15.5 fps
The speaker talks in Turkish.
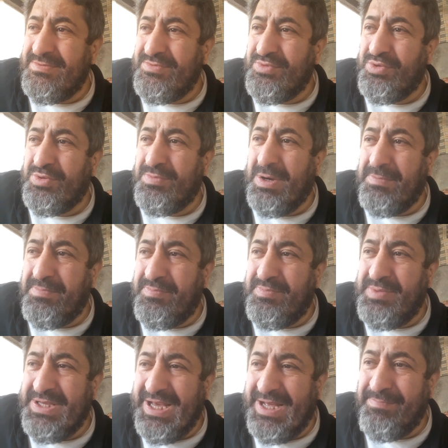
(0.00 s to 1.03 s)
duruma
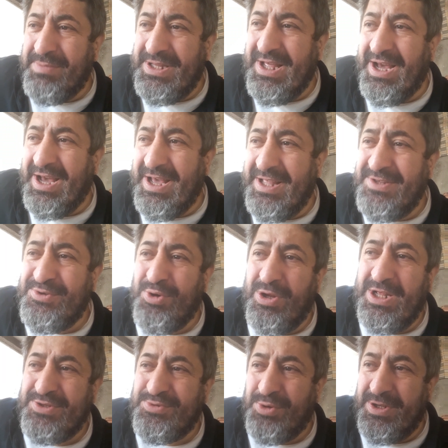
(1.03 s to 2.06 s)
binaen
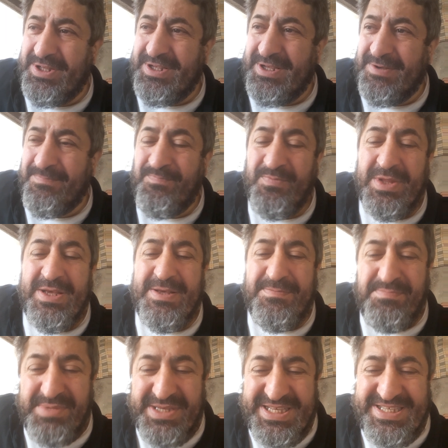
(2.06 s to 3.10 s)
şöyle söyledi.
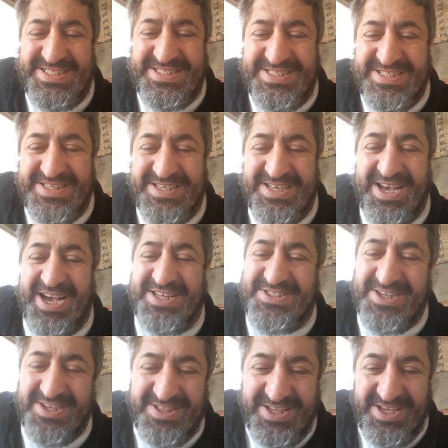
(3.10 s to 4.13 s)
Biz
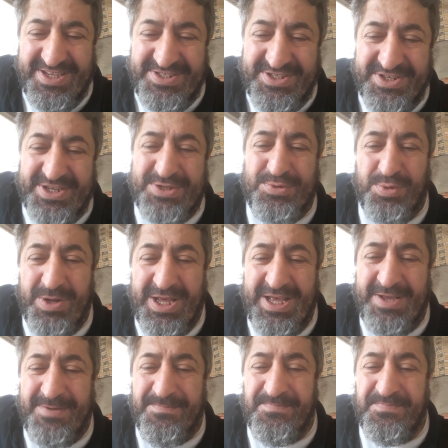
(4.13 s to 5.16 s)
açıklayıcı
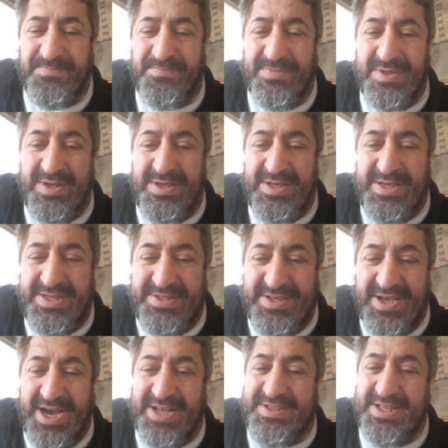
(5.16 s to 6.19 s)
Resul'e
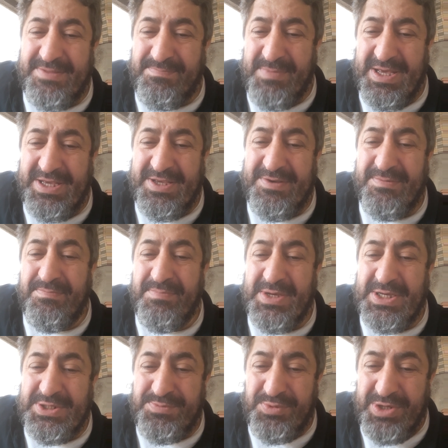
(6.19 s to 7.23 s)
itaat etmek
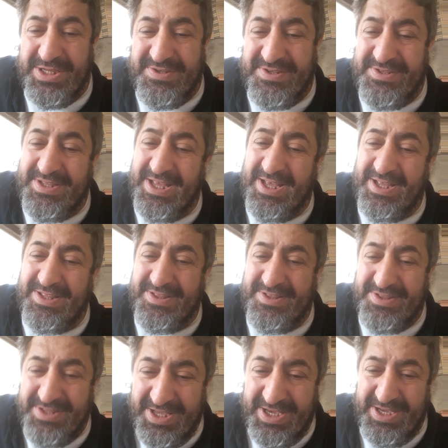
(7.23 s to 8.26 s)
mecburiyetinde
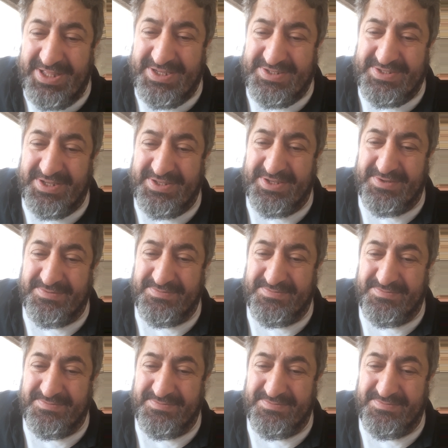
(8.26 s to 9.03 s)
değiliz dedi.